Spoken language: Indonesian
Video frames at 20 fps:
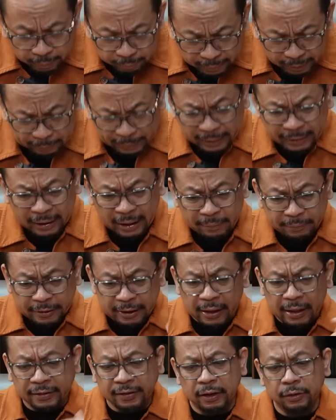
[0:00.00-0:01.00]
Memang dalam
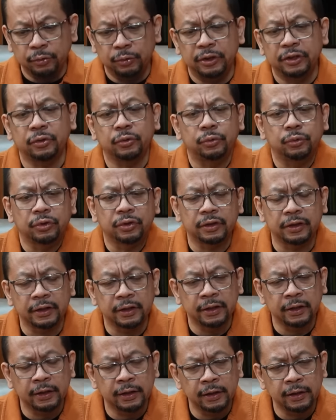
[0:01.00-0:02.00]
salah satu
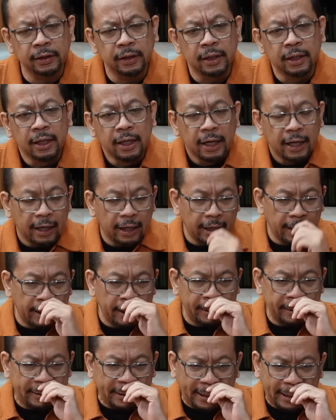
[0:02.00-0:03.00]
diskusi
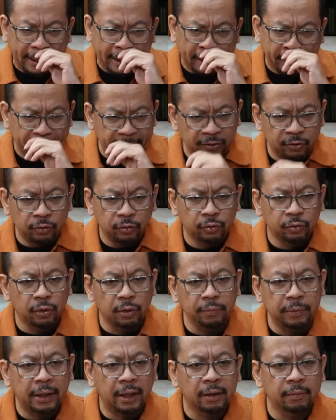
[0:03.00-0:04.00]
ada ahli
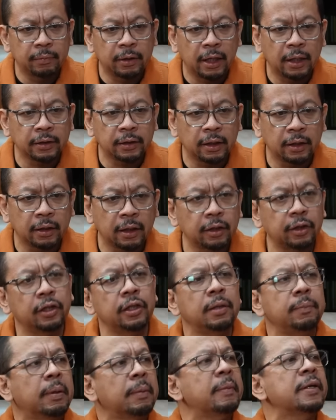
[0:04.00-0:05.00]
hukum yang mengatakan
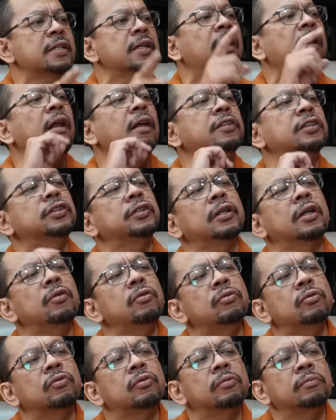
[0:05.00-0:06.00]
ini bermasalah secara
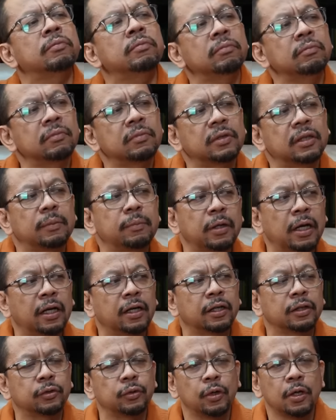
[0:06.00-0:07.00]
hukum. Oh. Dia
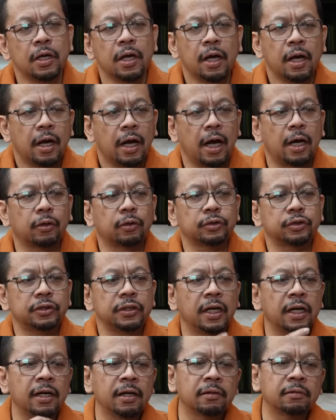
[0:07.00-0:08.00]
bilang gitu.
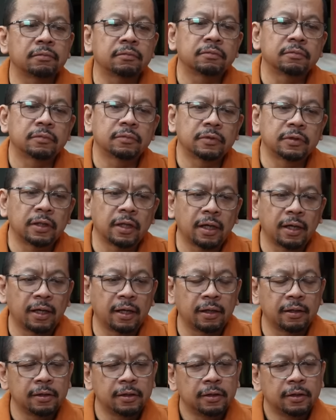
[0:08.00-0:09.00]
Harusnya
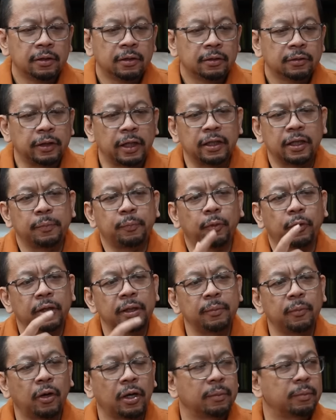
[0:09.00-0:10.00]
ya TNI
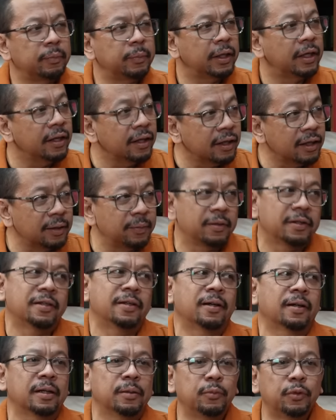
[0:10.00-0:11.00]
Polri boleh memilih
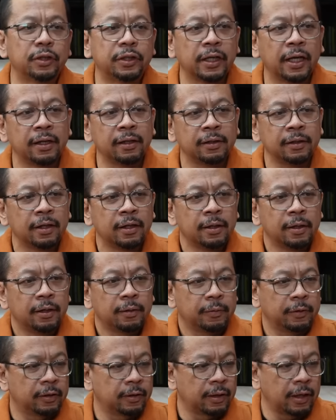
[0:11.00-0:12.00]
ya. Kemudian
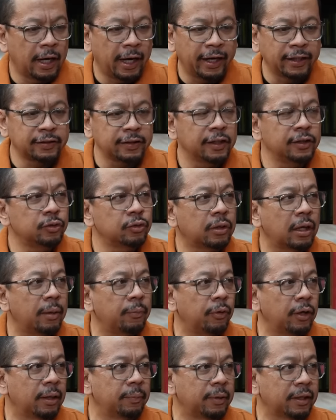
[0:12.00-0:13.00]
eh, ASN juga
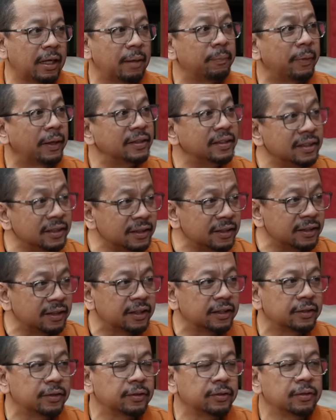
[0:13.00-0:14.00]
boleh berkampanye
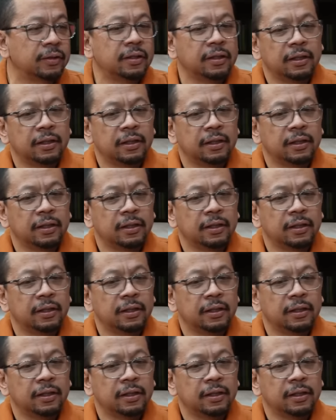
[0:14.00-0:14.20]
gitu.